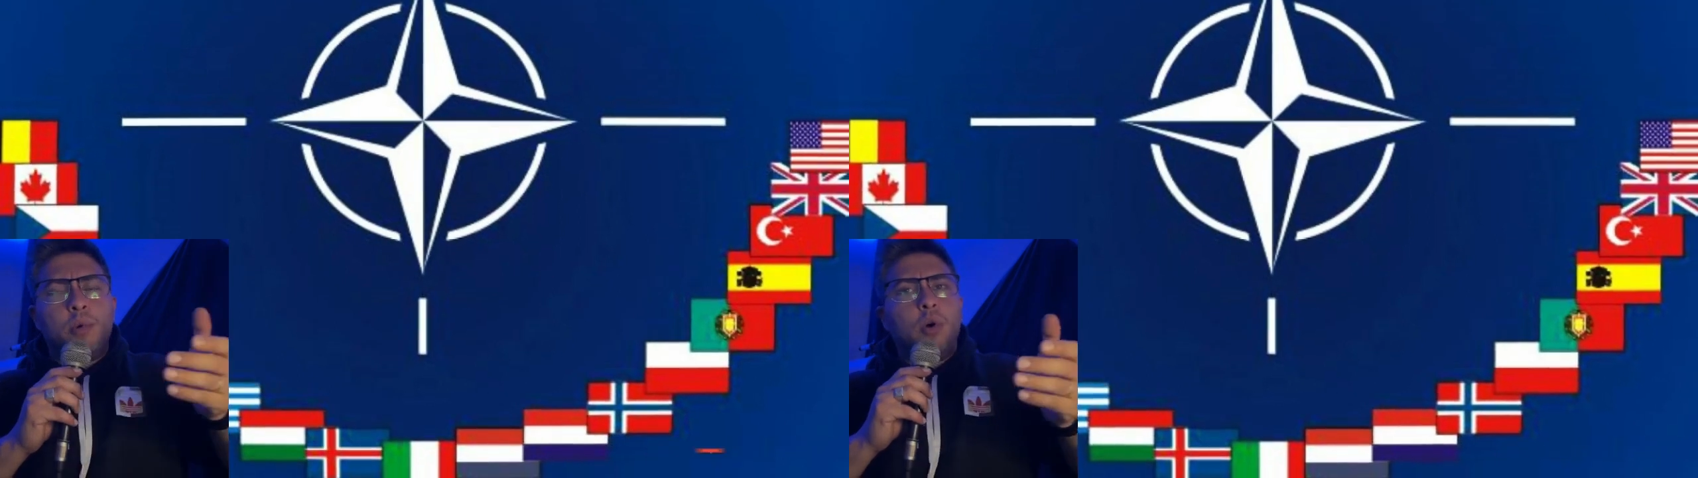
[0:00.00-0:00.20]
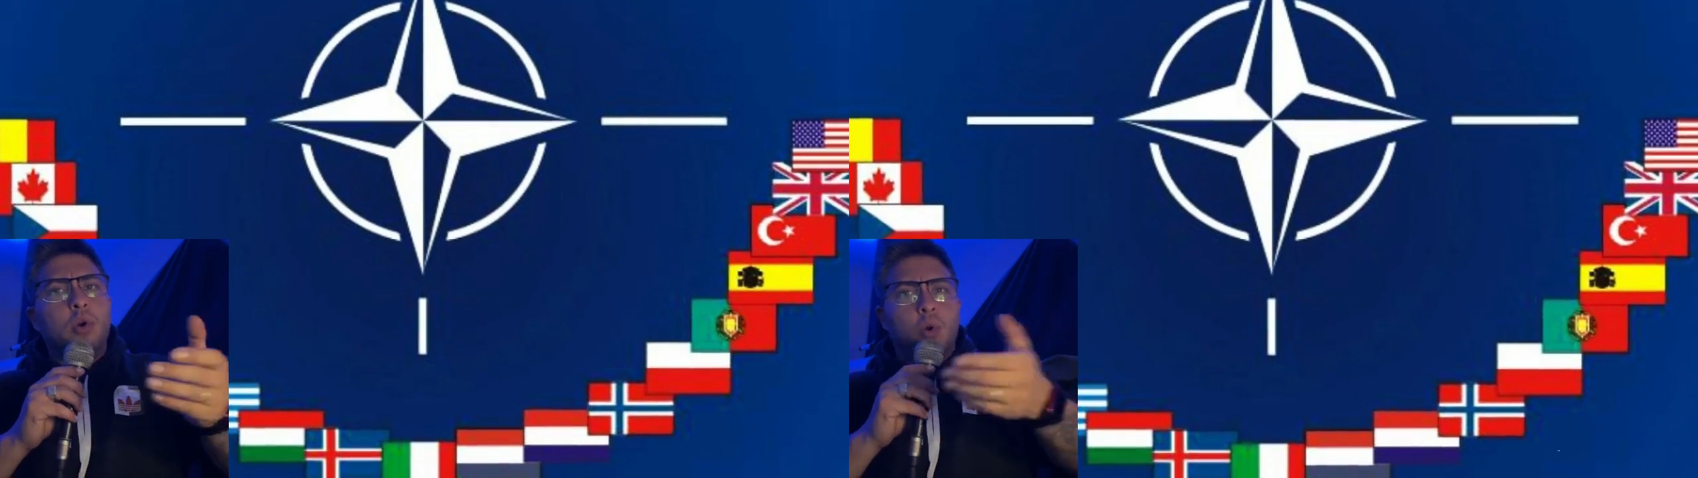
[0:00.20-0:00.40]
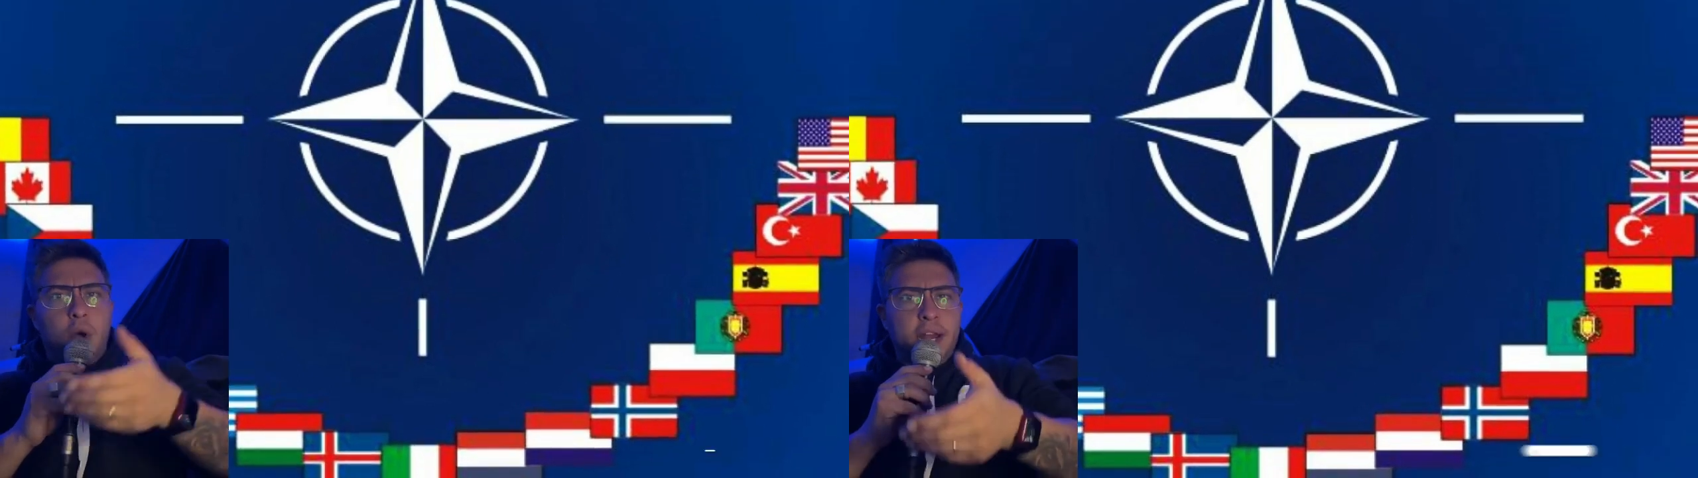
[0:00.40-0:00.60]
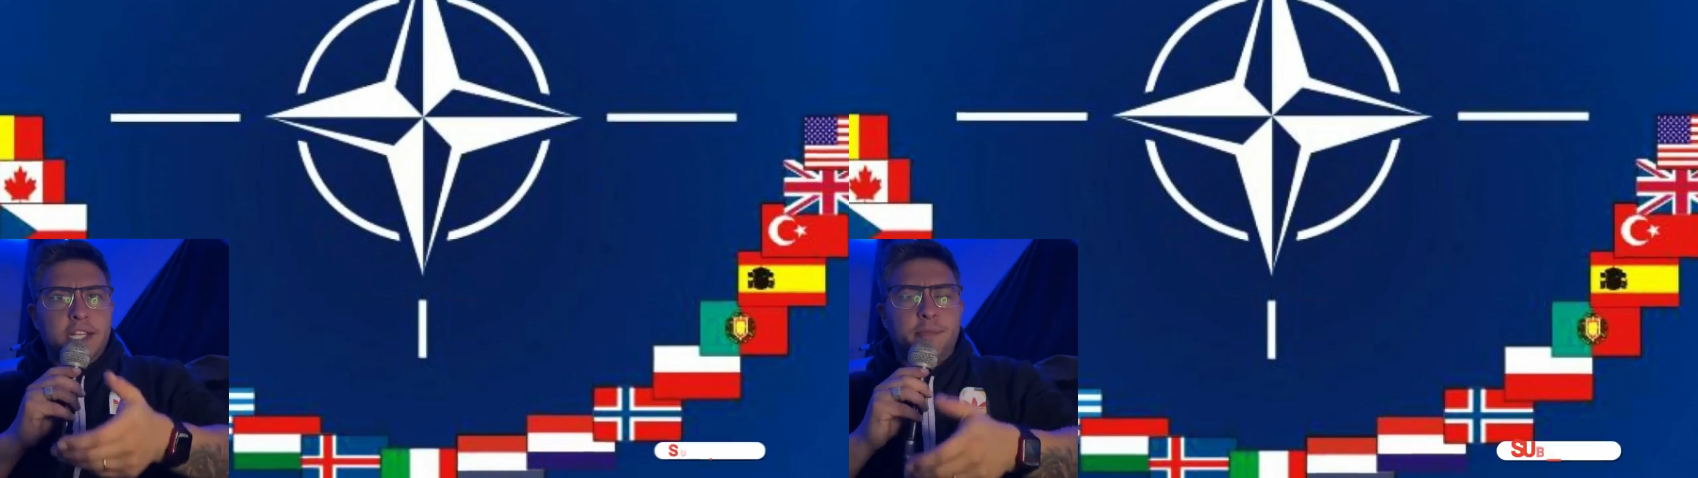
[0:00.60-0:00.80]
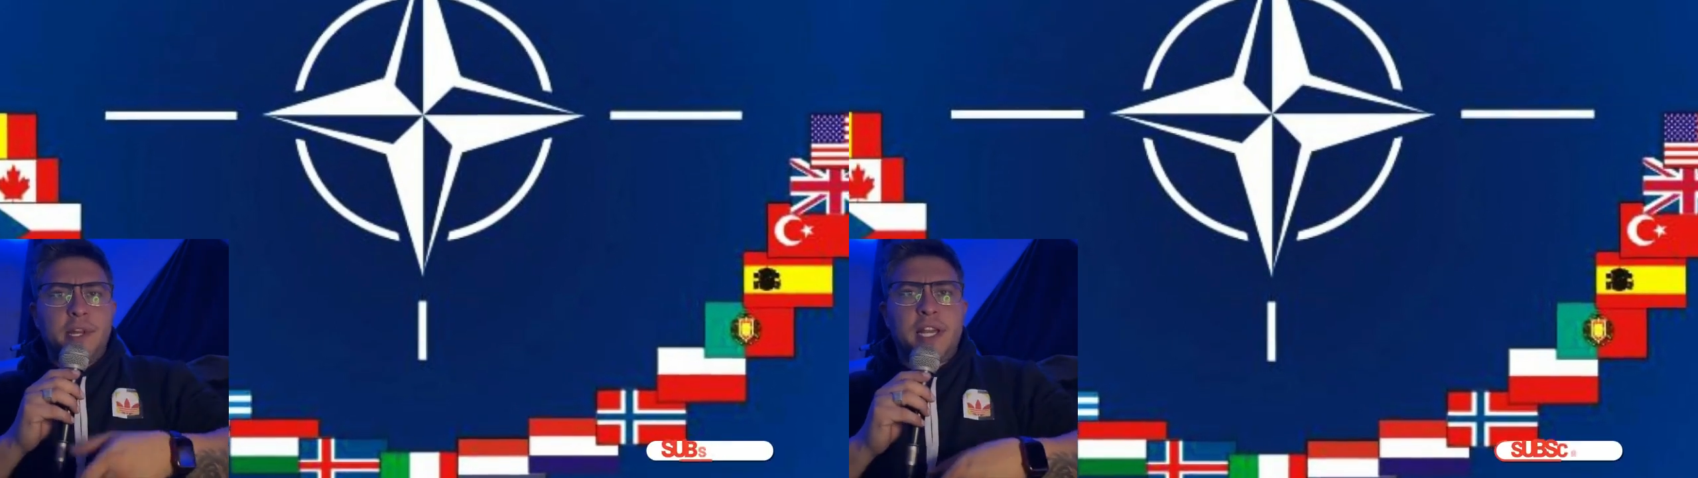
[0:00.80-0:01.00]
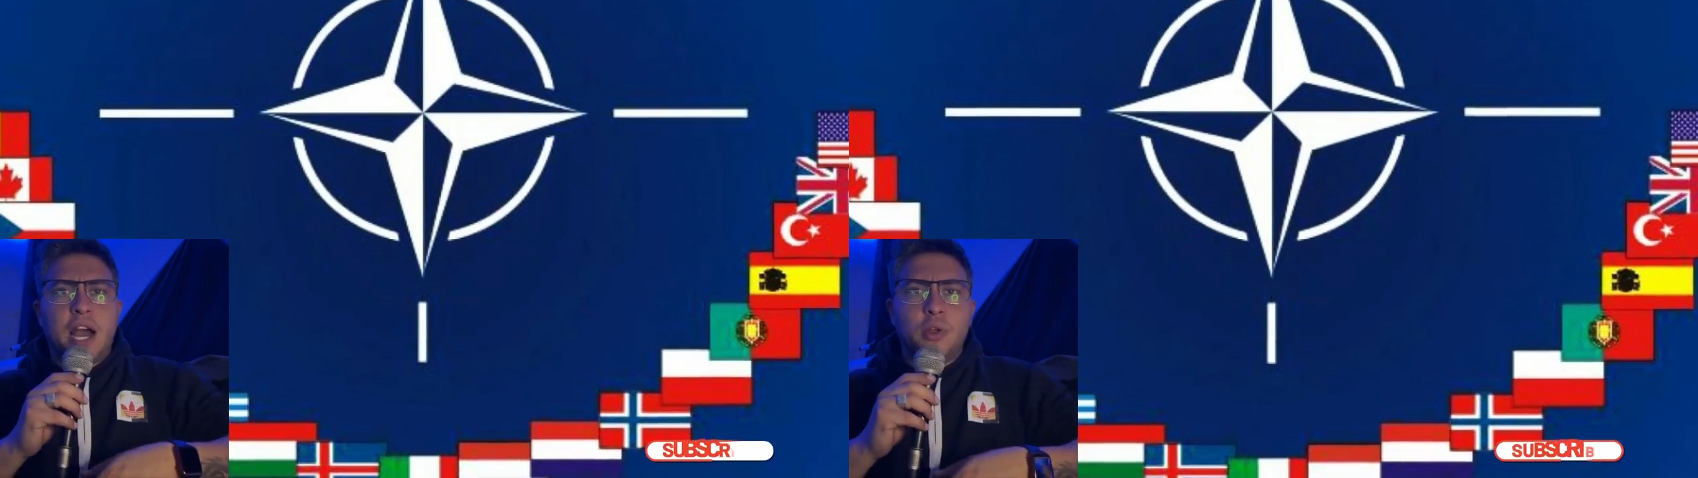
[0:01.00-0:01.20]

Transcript: lo han explicado